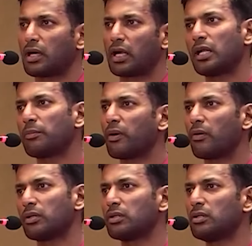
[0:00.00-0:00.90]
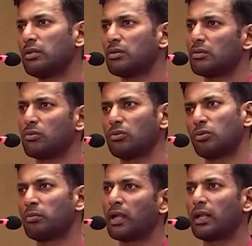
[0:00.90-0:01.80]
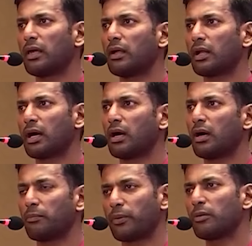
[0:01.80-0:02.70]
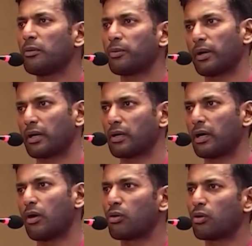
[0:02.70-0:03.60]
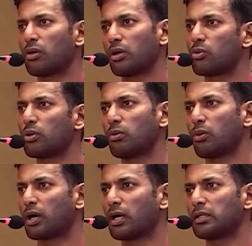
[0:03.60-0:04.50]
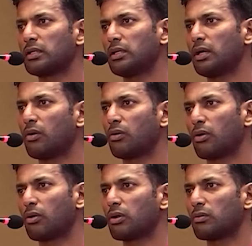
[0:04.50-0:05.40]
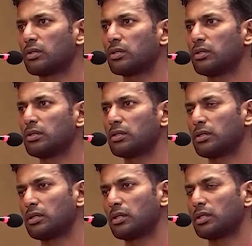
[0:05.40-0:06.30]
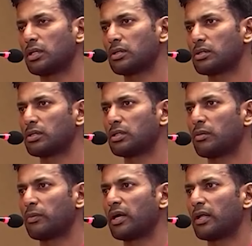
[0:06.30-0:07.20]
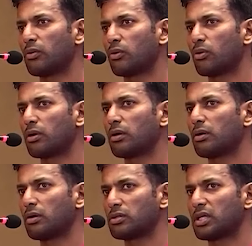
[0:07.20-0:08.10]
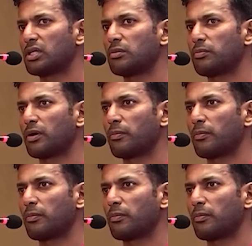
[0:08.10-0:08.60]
கண்டிப்பாக வந்து உண்மையிலே நான் பெருமைப்படுறேன் அவங்களோட கூட உட்காந்து அவங்களோட வந்து இந்த இந்த மேடையில் அவங்களோட சேர்ந்து